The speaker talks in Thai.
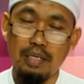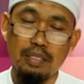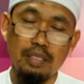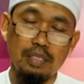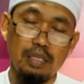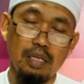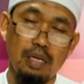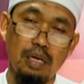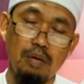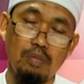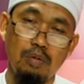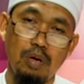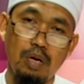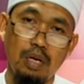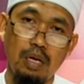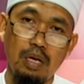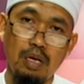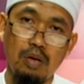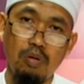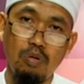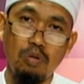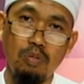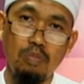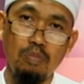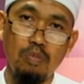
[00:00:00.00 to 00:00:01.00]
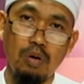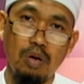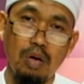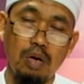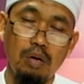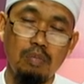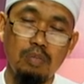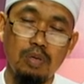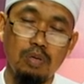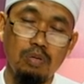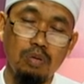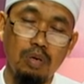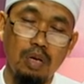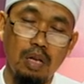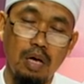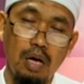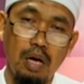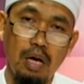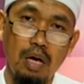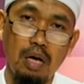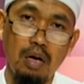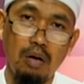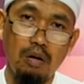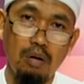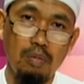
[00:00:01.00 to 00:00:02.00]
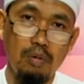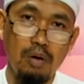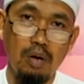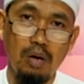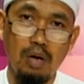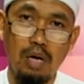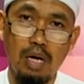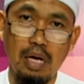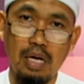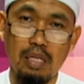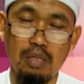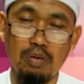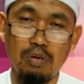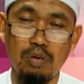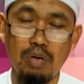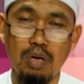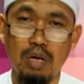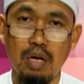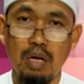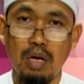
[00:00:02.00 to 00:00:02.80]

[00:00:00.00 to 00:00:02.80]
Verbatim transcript: Assalamu alaikum wa rahmatullahi wa barakatuh.